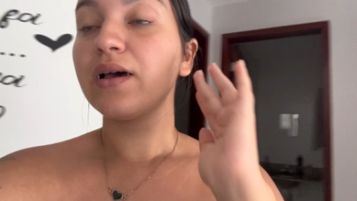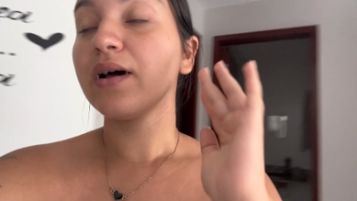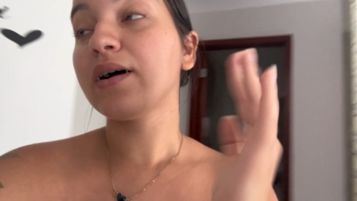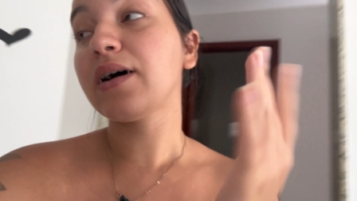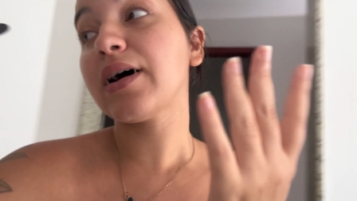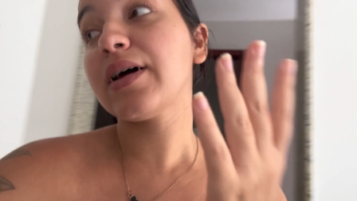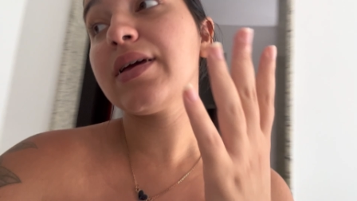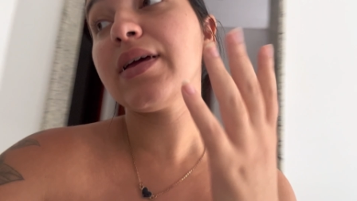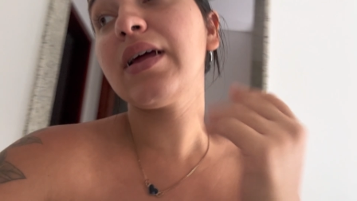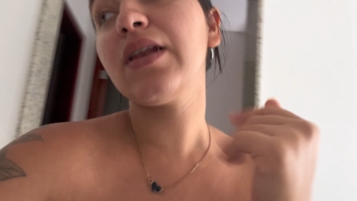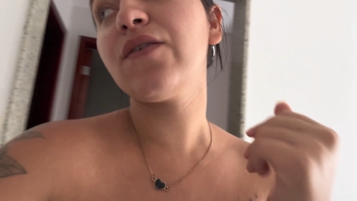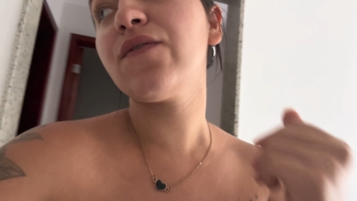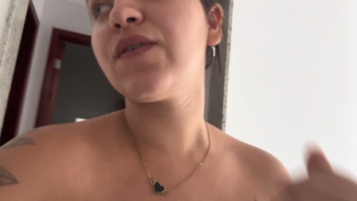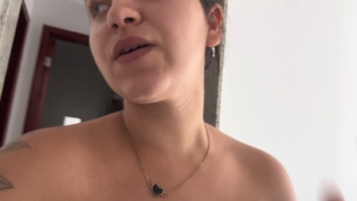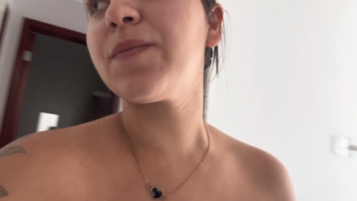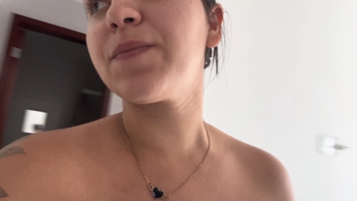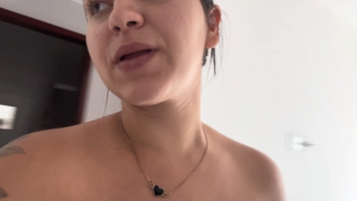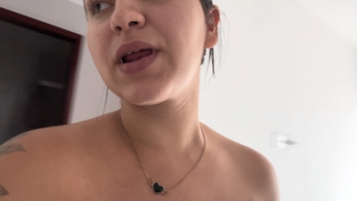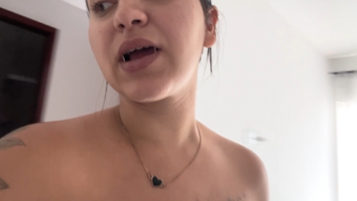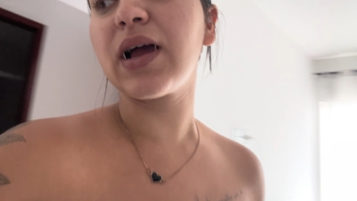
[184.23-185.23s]
Aí ele
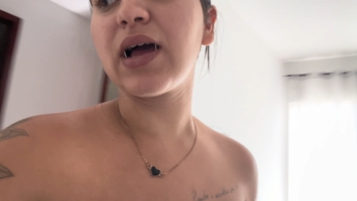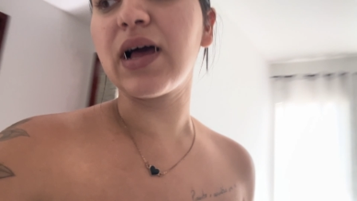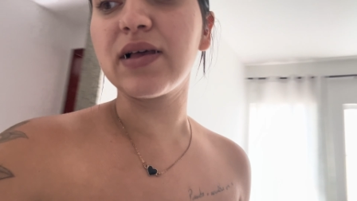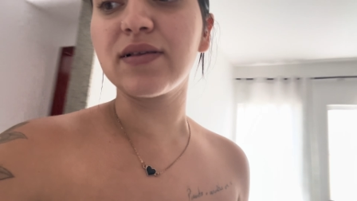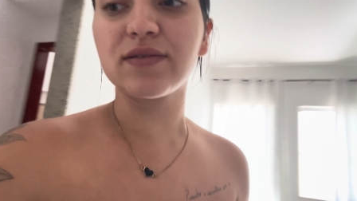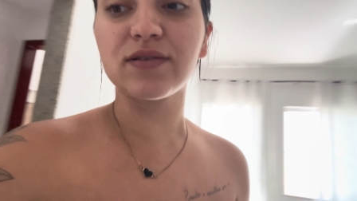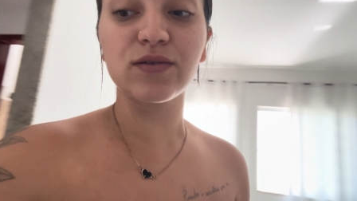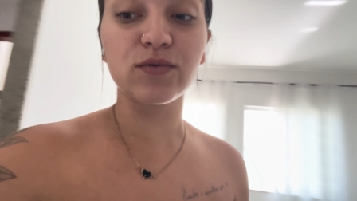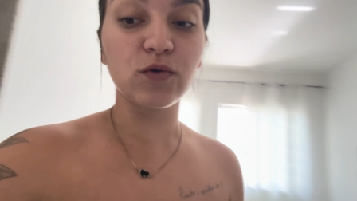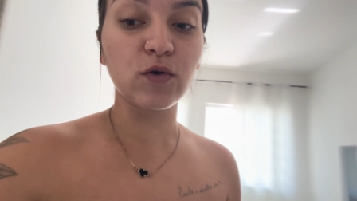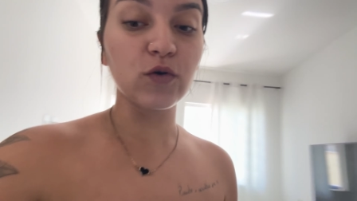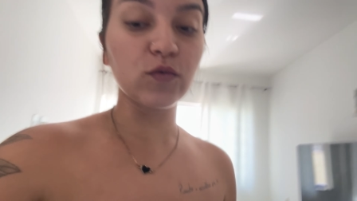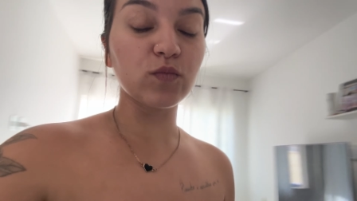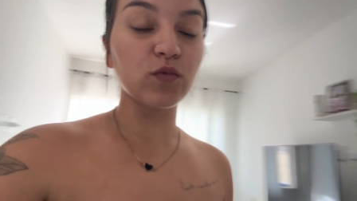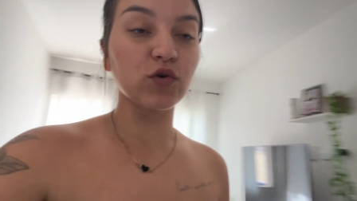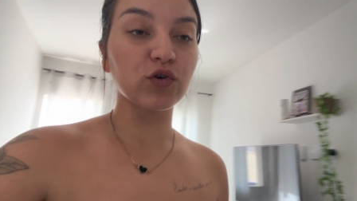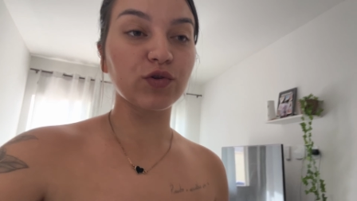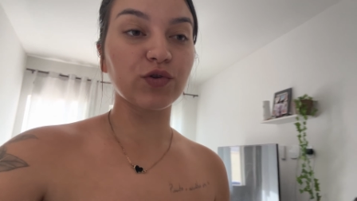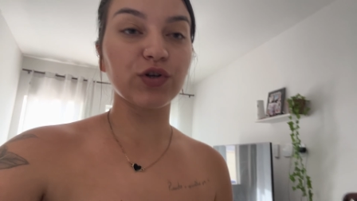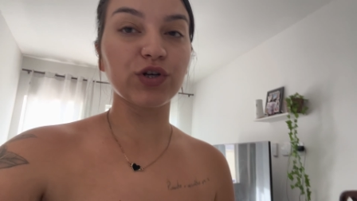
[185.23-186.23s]
vem pra casa no
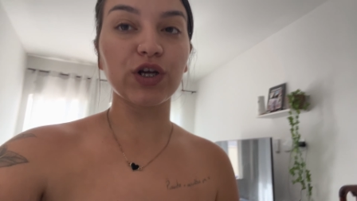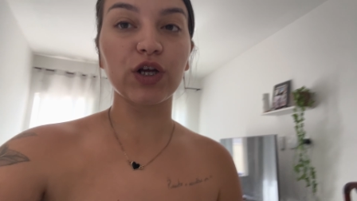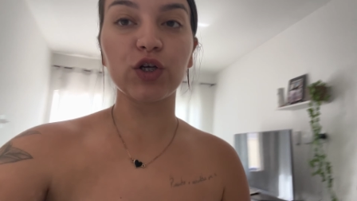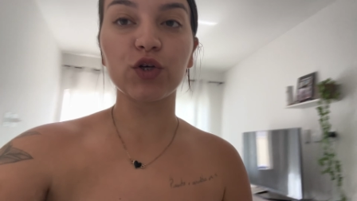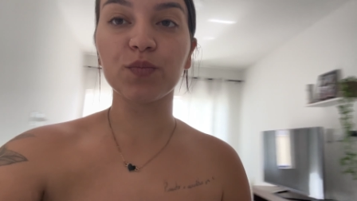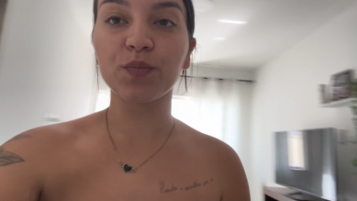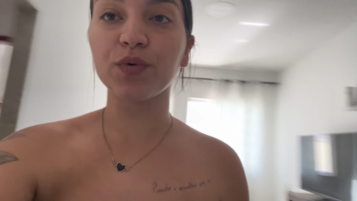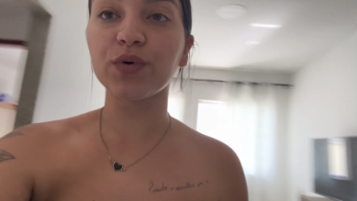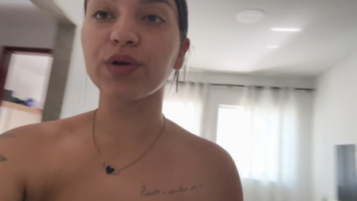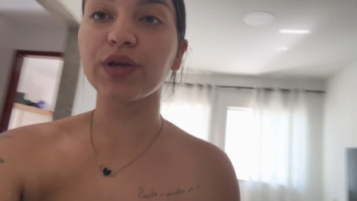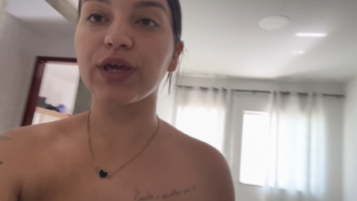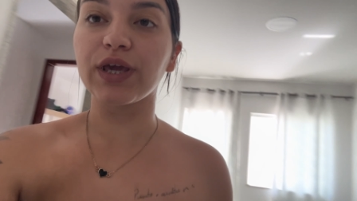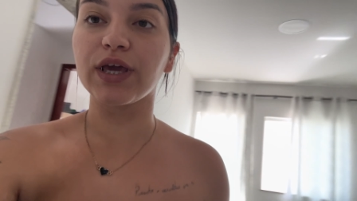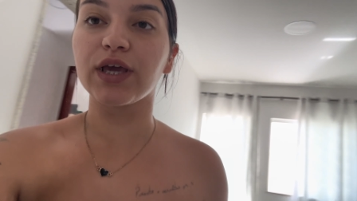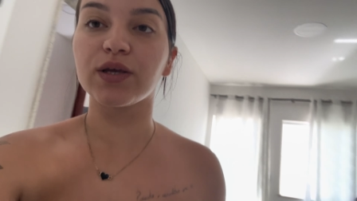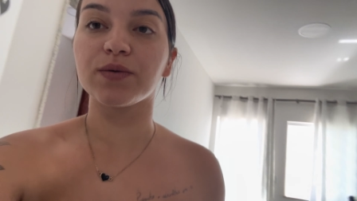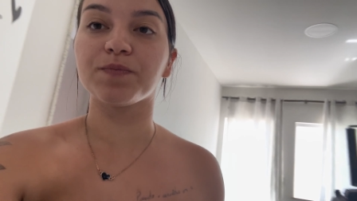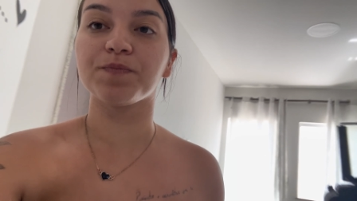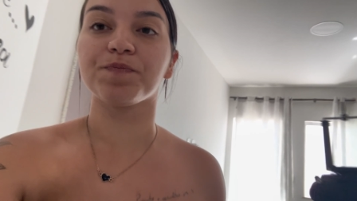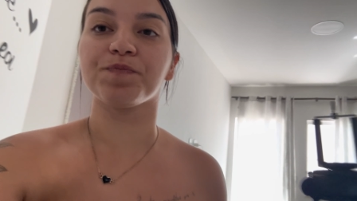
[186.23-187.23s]
almoço, gente,
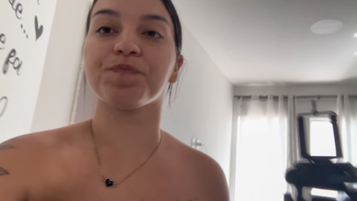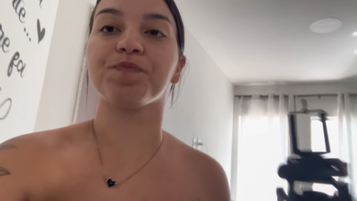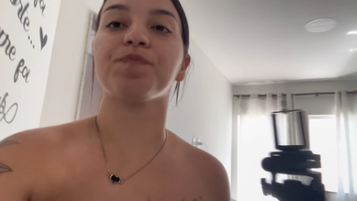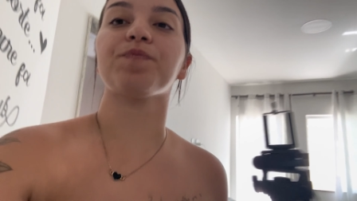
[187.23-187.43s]
porque